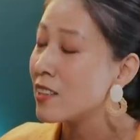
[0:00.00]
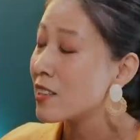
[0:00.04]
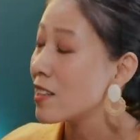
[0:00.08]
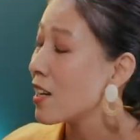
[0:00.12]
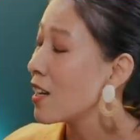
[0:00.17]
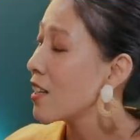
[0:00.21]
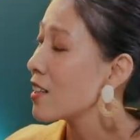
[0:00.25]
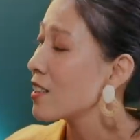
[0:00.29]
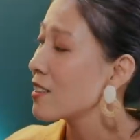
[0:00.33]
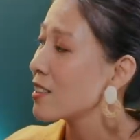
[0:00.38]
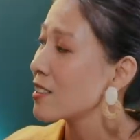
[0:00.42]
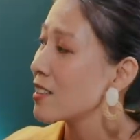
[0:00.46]

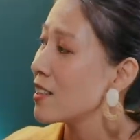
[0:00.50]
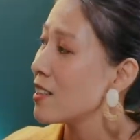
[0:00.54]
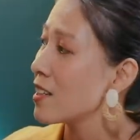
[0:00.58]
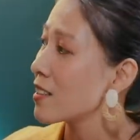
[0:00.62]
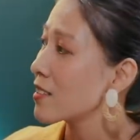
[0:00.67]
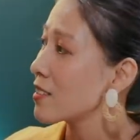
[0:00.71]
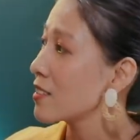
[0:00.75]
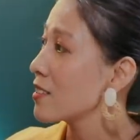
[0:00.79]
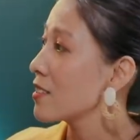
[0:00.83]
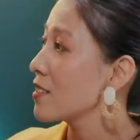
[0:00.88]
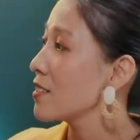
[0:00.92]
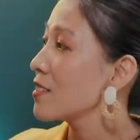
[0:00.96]
Đó là những
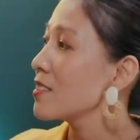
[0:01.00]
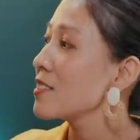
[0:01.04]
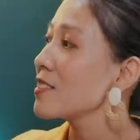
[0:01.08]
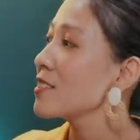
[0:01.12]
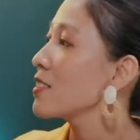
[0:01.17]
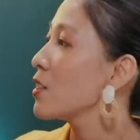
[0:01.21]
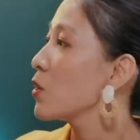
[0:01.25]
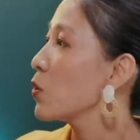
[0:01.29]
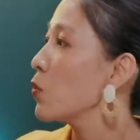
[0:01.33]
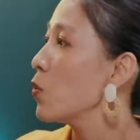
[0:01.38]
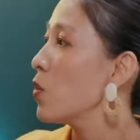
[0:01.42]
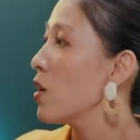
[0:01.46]
lần
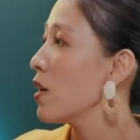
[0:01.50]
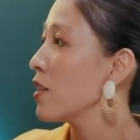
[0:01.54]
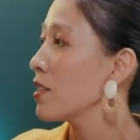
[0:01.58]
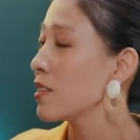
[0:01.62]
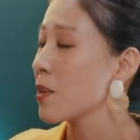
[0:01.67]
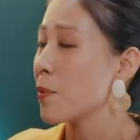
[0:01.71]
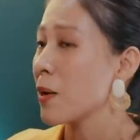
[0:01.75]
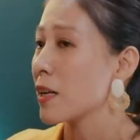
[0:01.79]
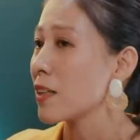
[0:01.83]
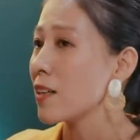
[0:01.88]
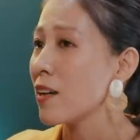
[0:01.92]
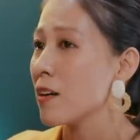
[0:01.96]
chị
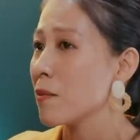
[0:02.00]
quên cho bản